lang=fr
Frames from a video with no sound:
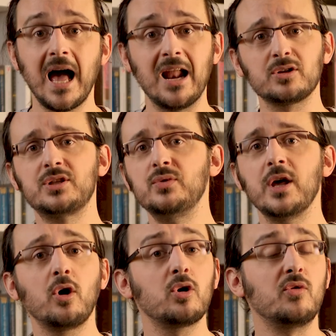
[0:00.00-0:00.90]
Alors c'est une
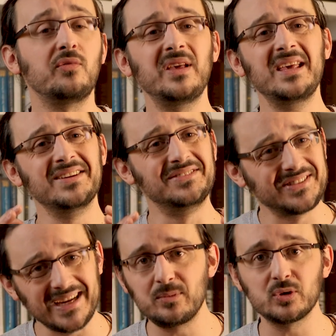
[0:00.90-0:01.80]
erreur qu'on fait
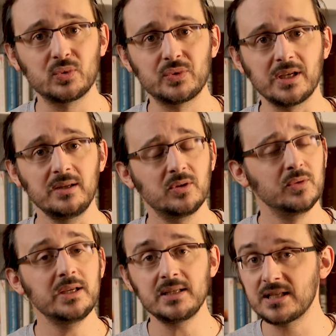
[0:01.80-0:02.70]
vraiment tous, hein.
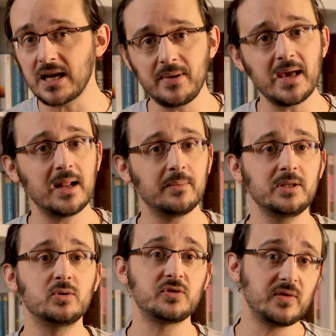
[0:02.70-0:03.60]
on n'est jamais à
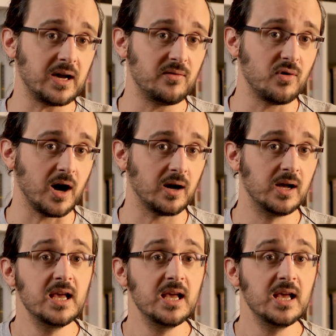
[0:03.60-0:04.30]
l'abri de se faire avoir.